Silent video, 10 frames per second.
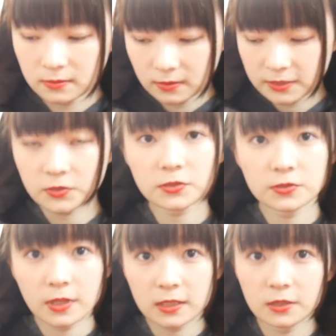でしょっ
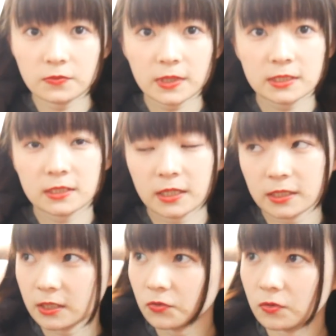ちゅう買ってるわけじゃな
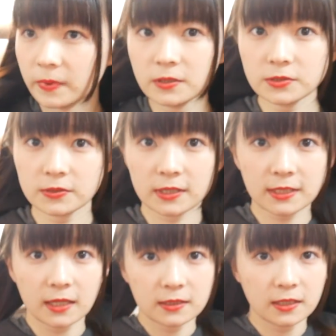いけどベルシュが
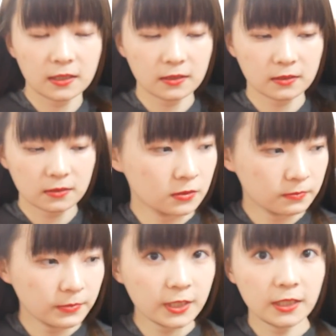最近
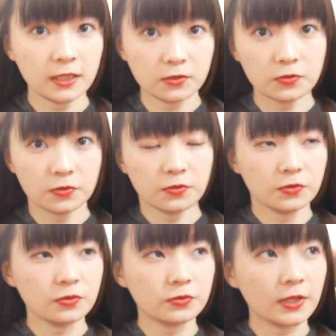見に行く
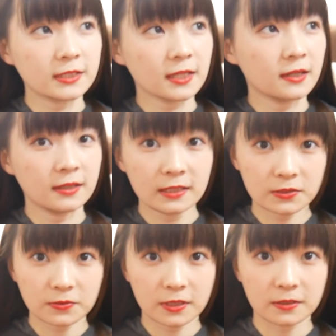服屋さん
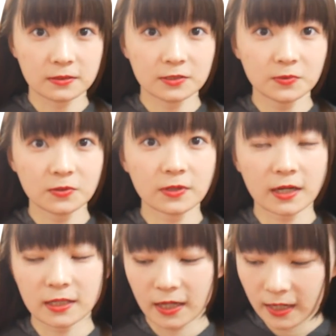リストに自分の
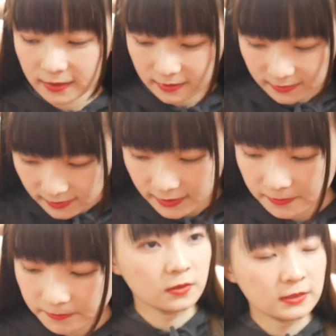中で入って
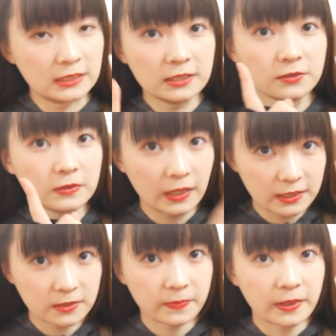て GU が
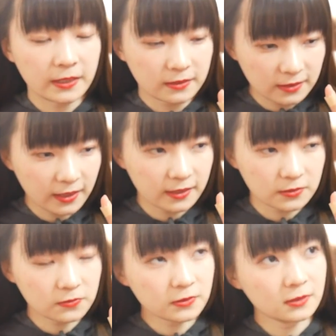一番行って
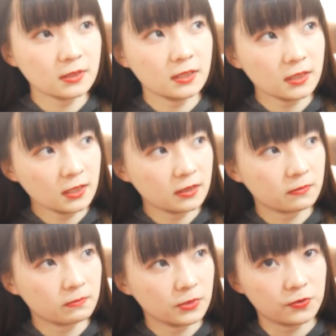その次に
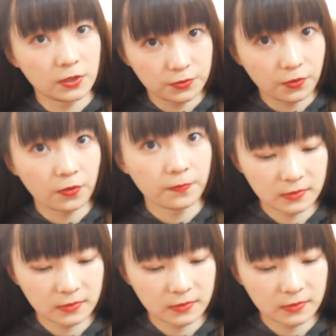ユニクロ